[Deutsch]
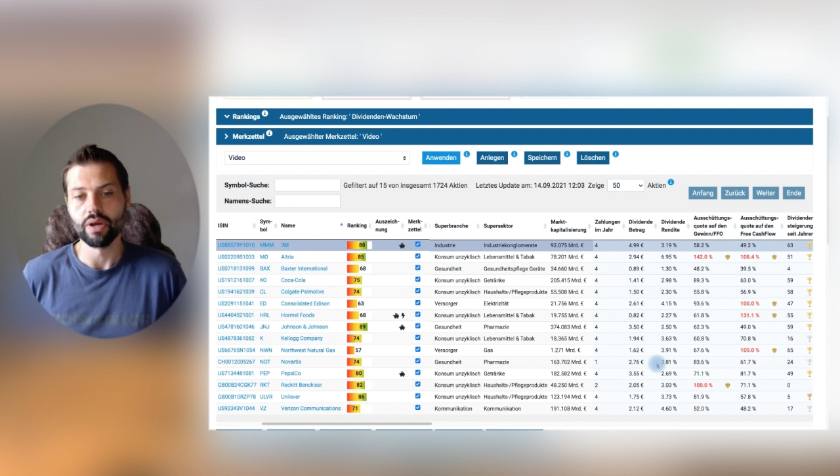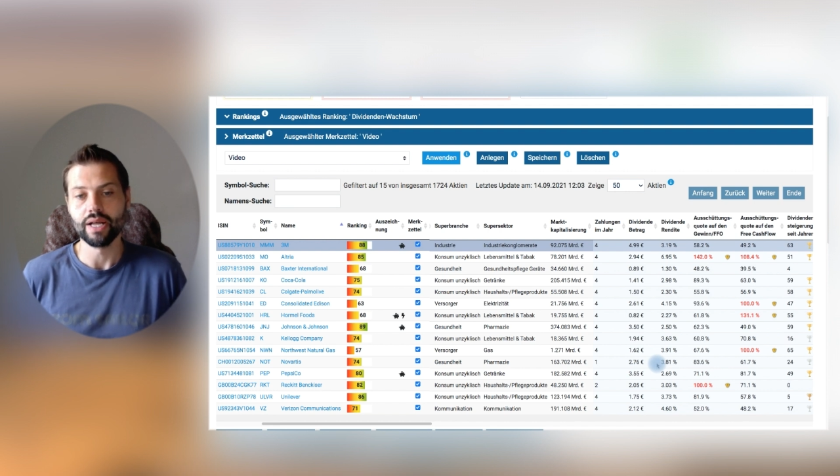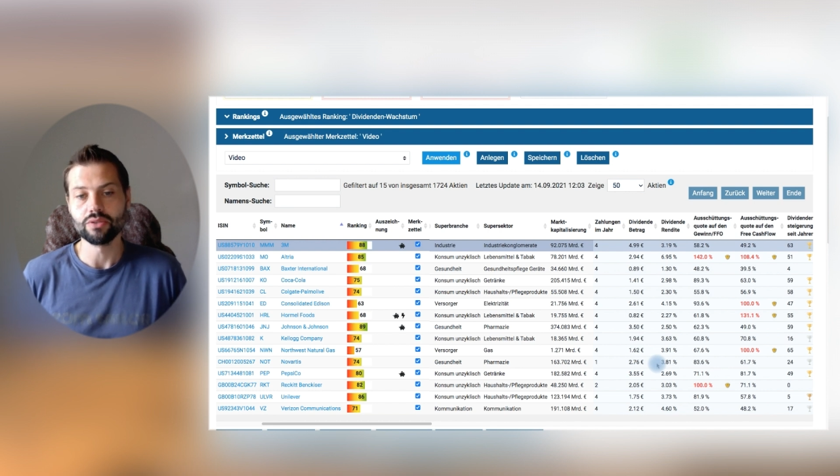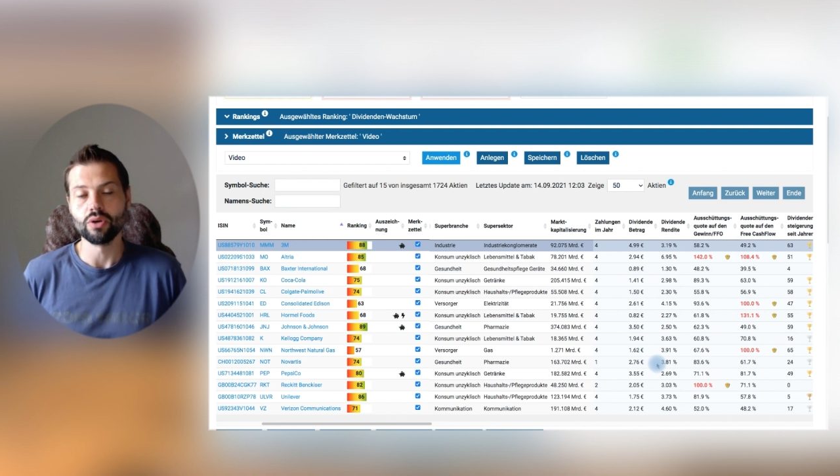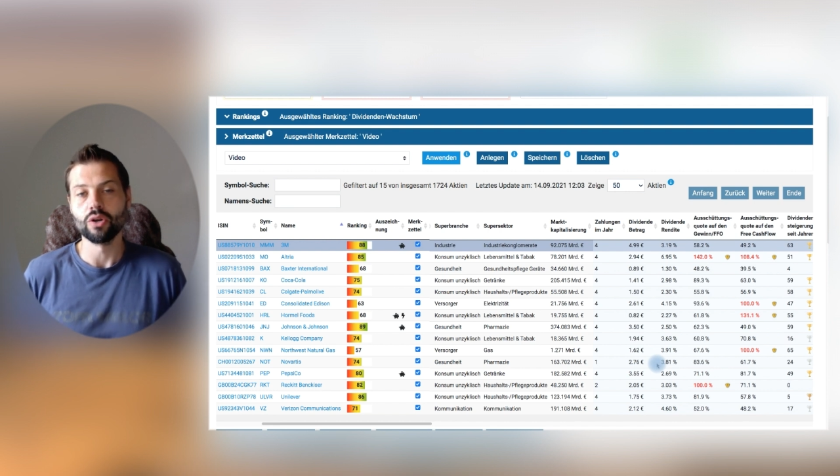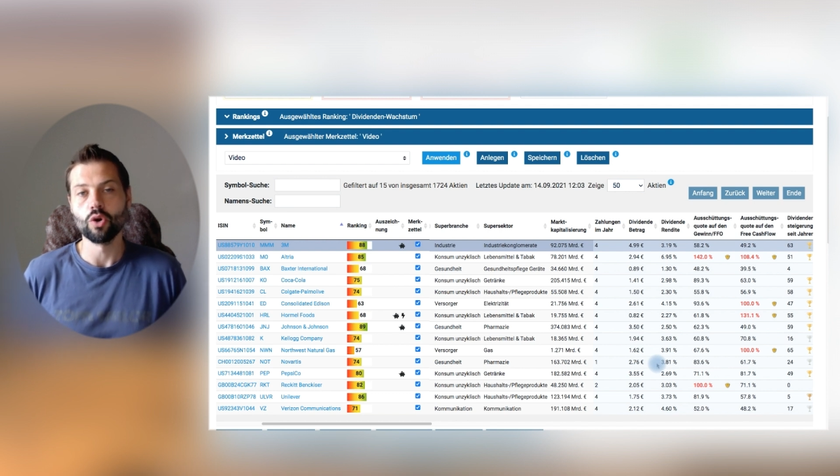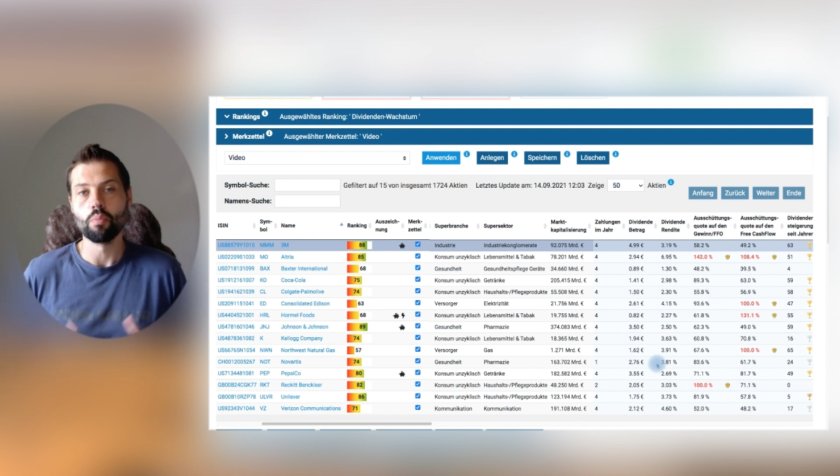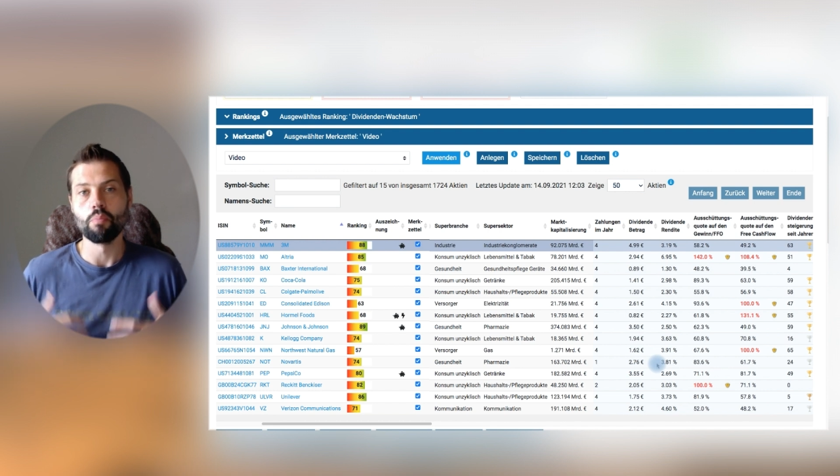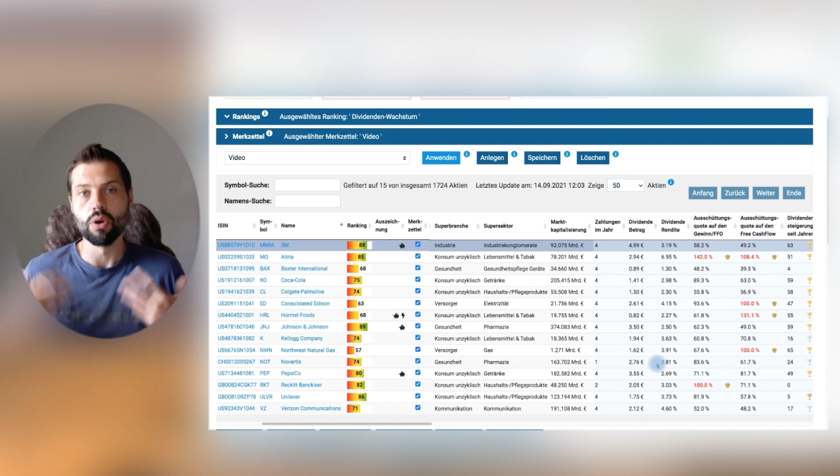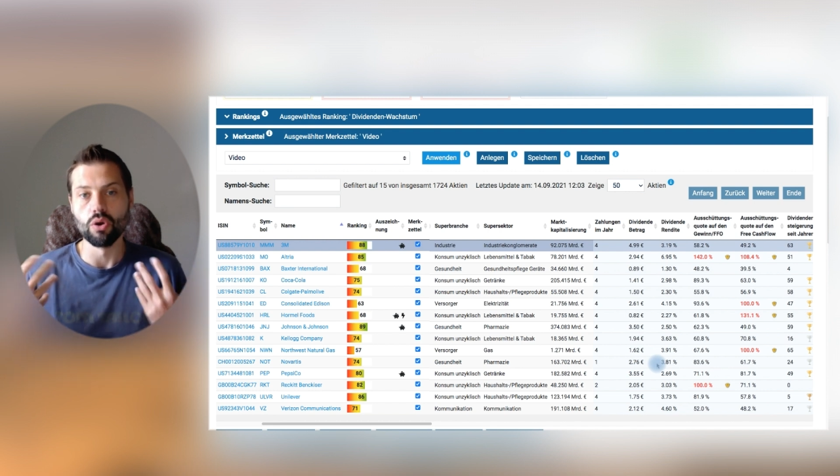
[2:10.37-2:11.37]
man hat sogar
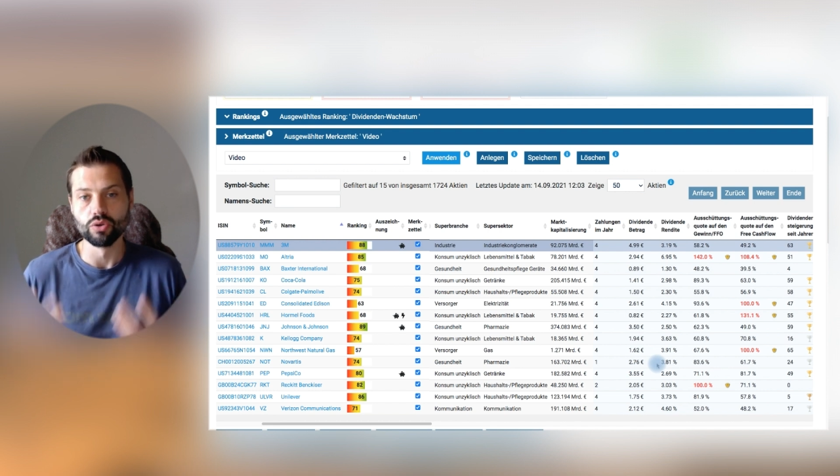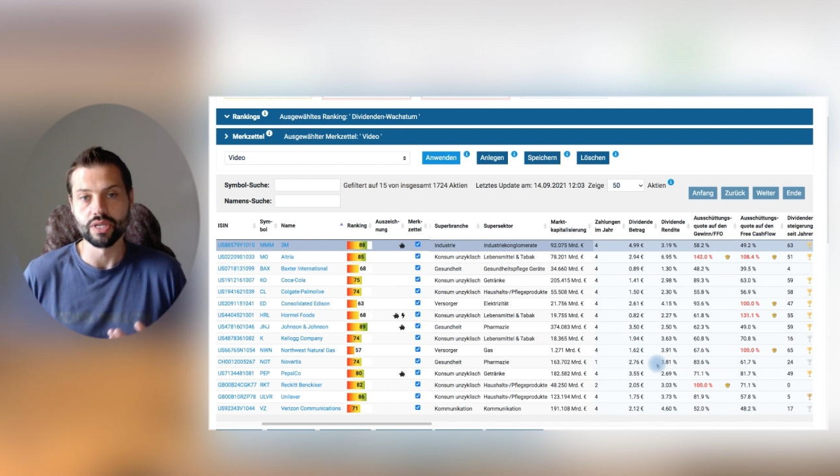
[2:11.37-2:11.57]
noch Plus,